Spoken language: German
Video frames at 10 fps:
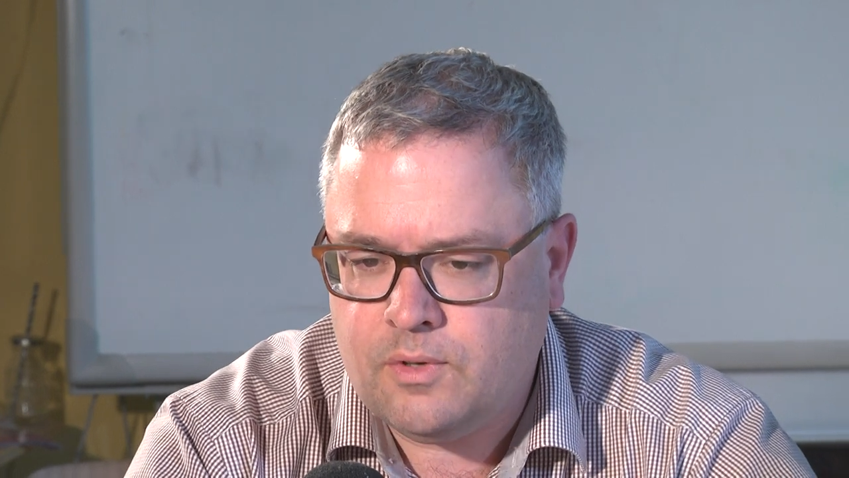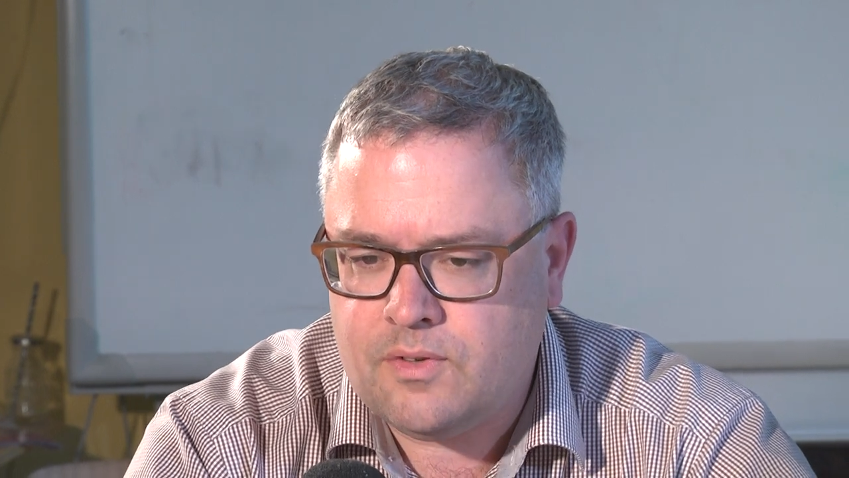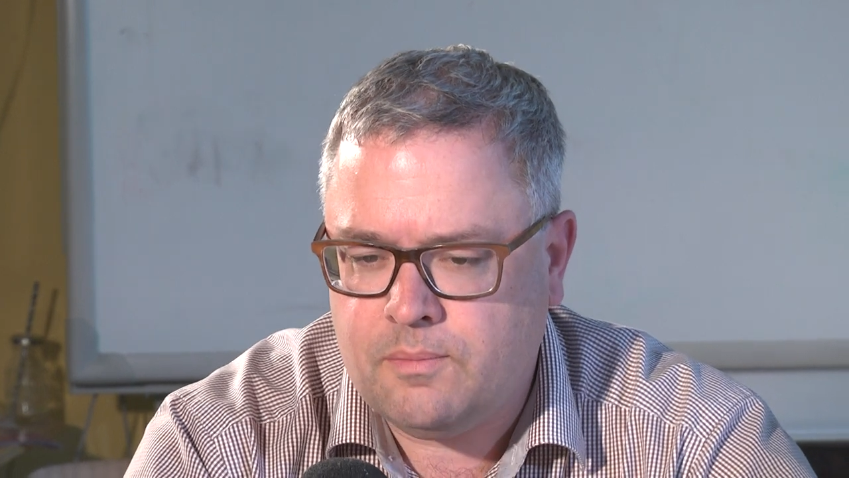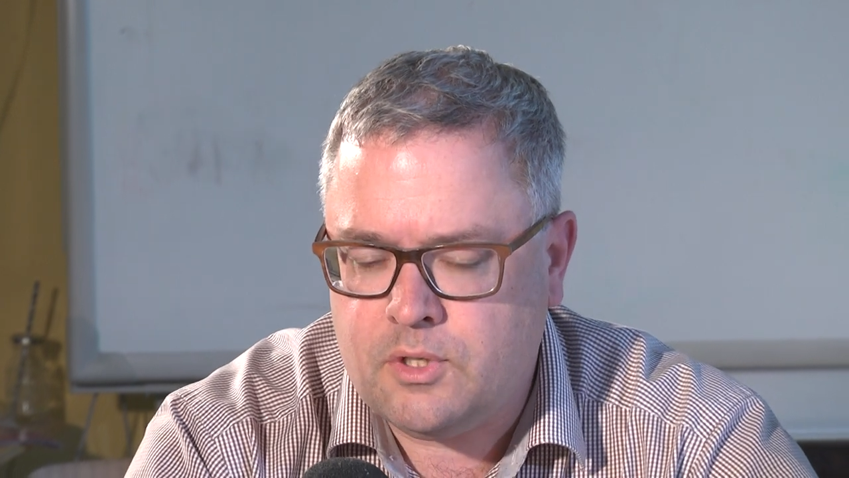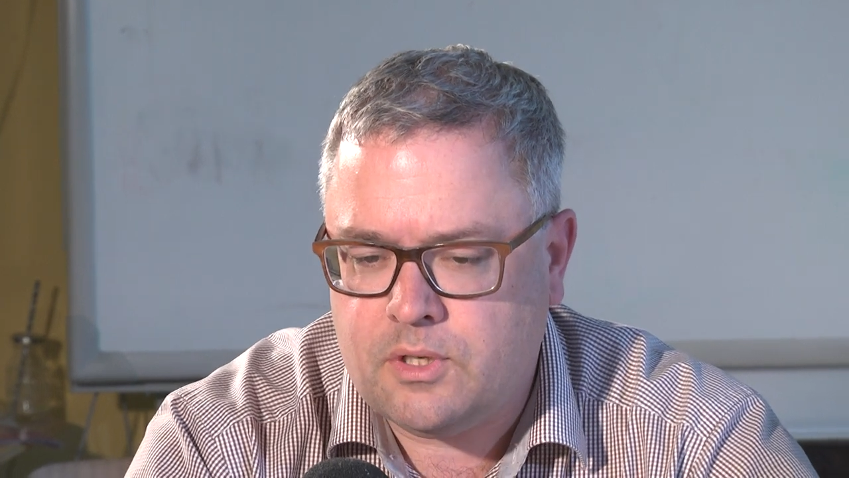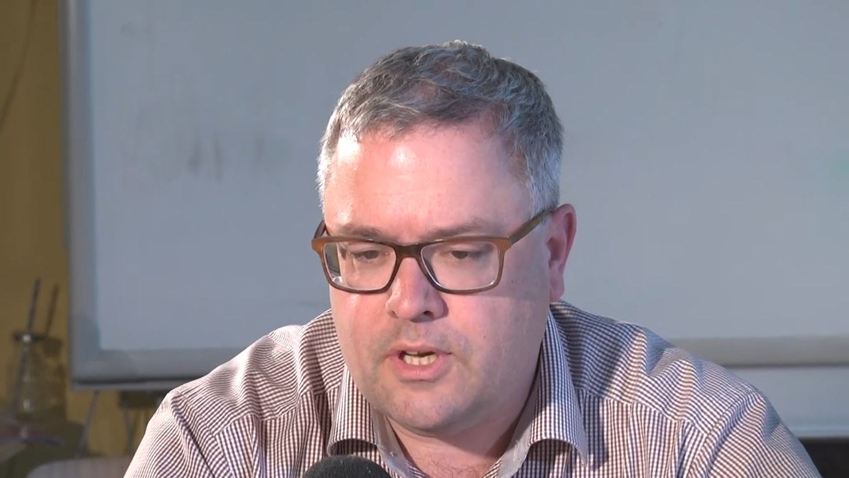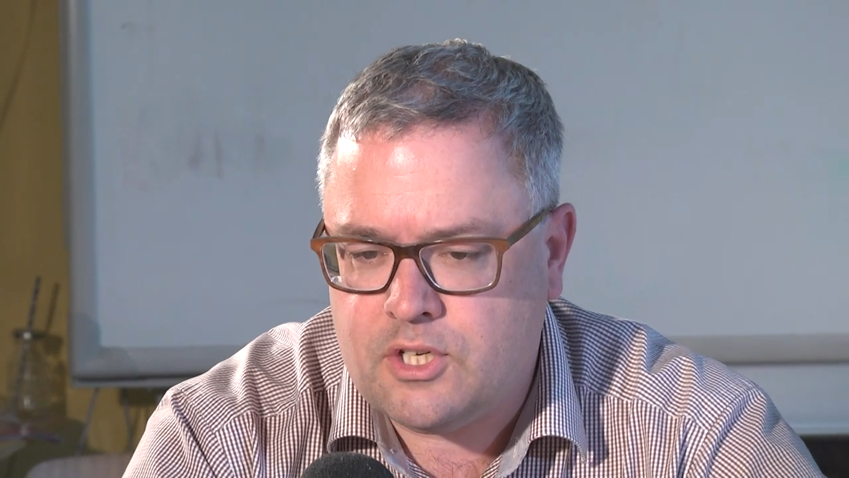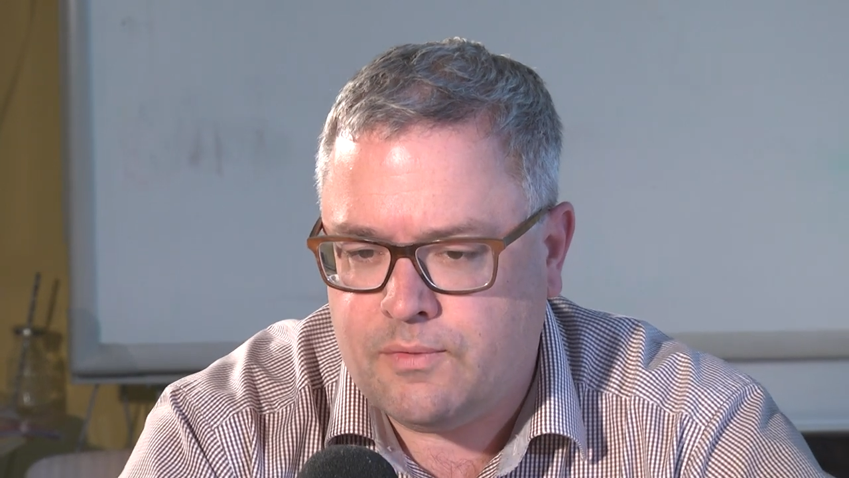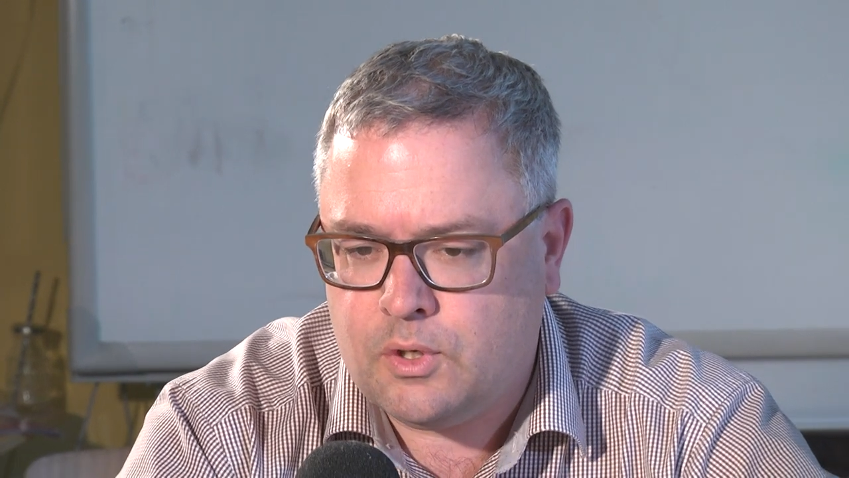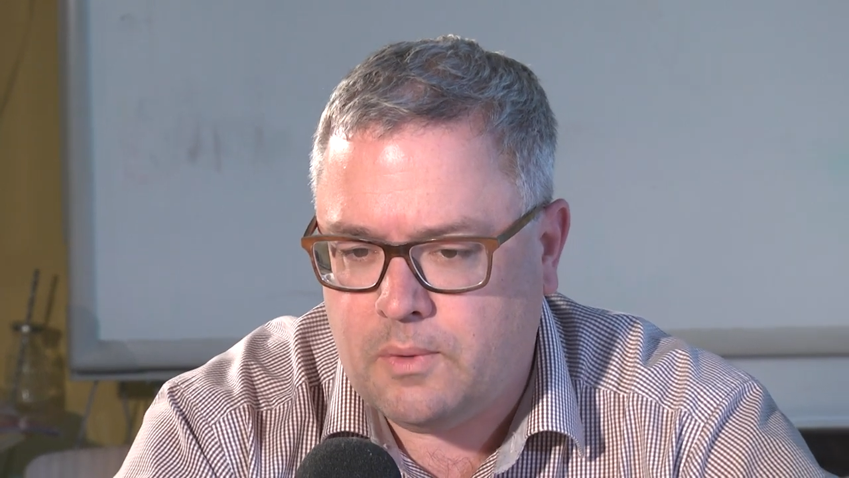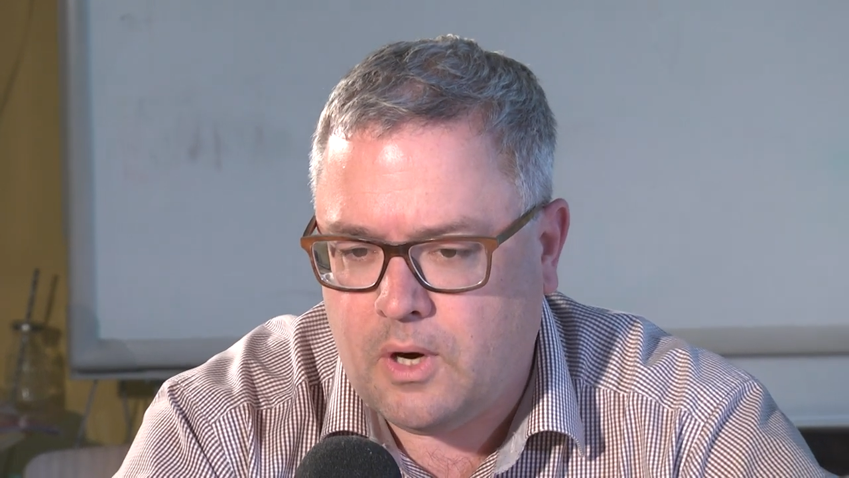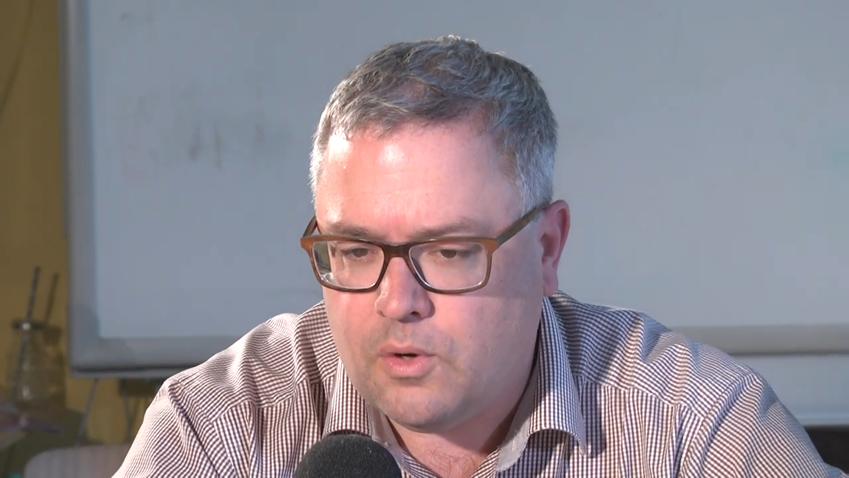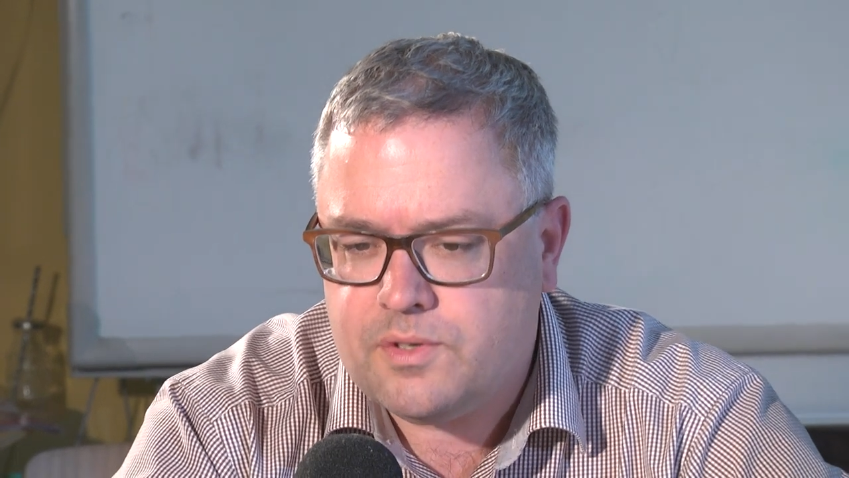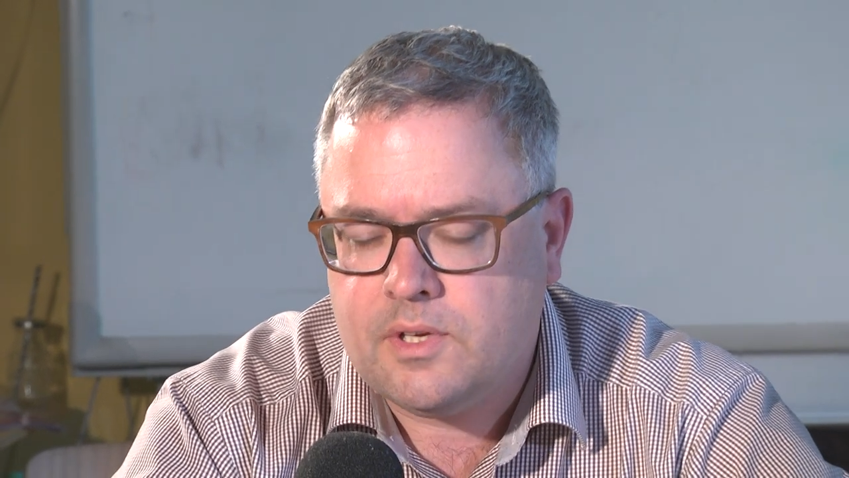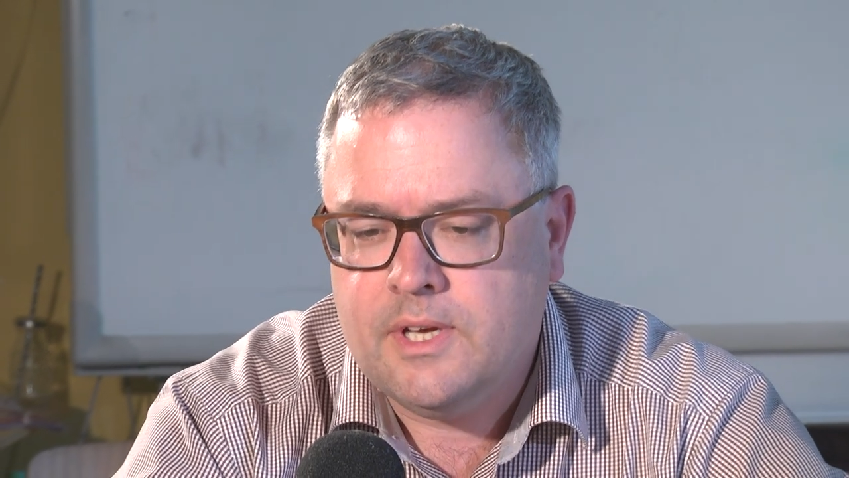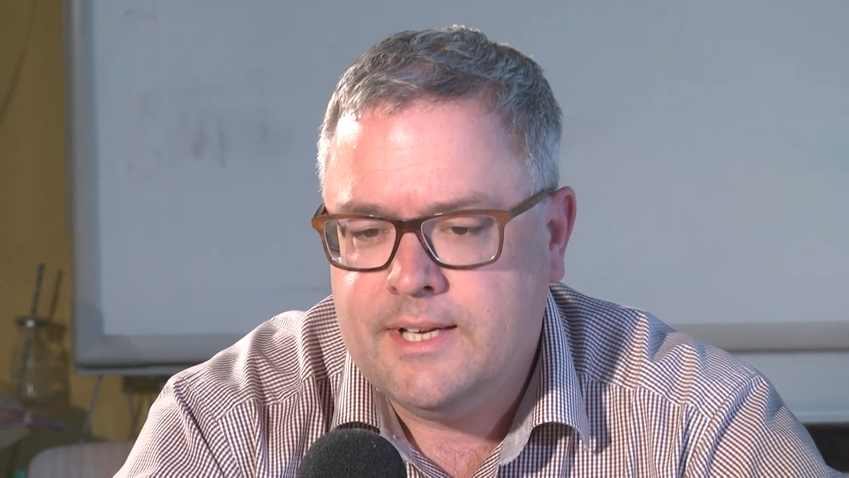Deswegen gehe ich davon aus,